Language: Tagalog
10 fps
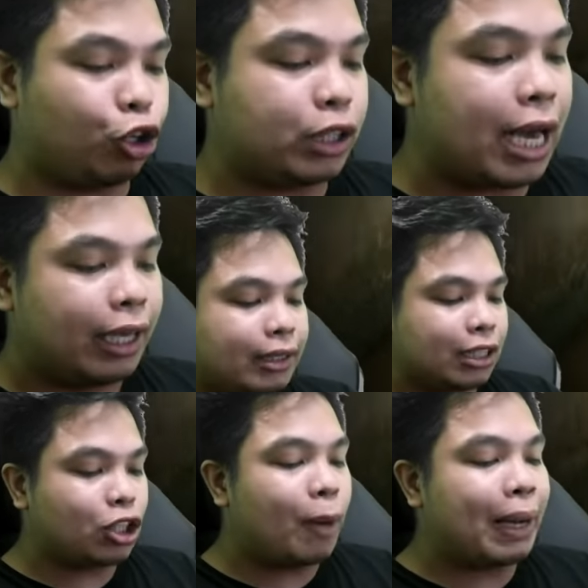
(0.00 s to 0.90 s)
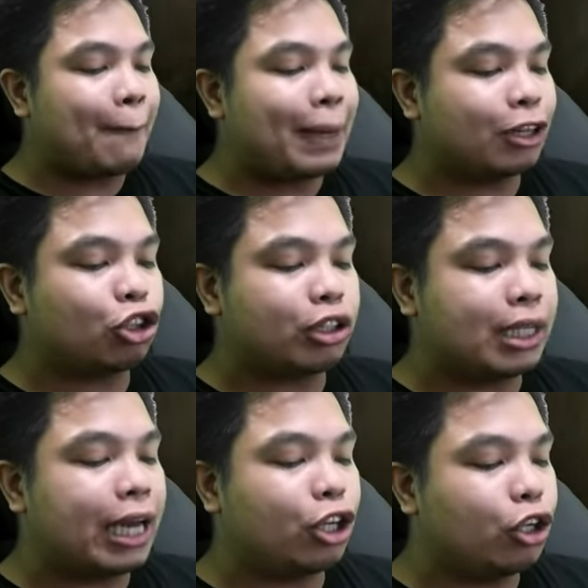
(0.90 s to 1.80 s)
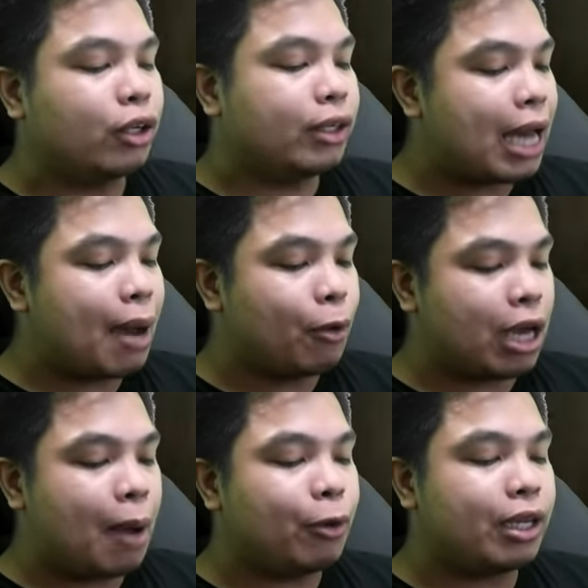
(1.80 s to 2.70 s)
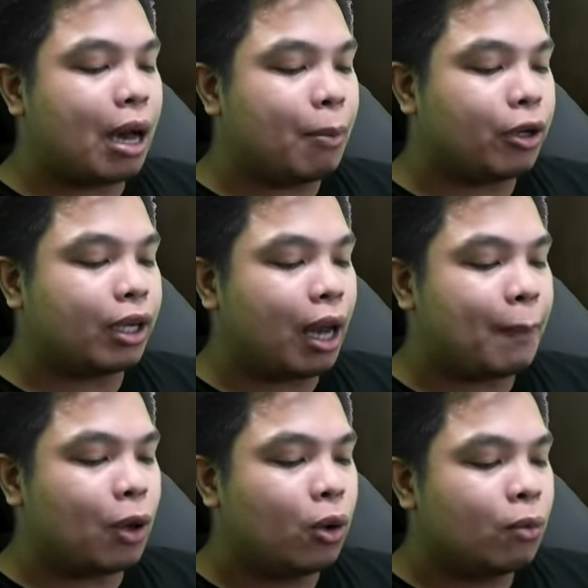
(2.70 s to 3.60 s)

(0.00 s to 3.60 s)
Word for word: ko siya sa sobrang bantot niya. Yun, naamoy. Amoy na Grabe oh.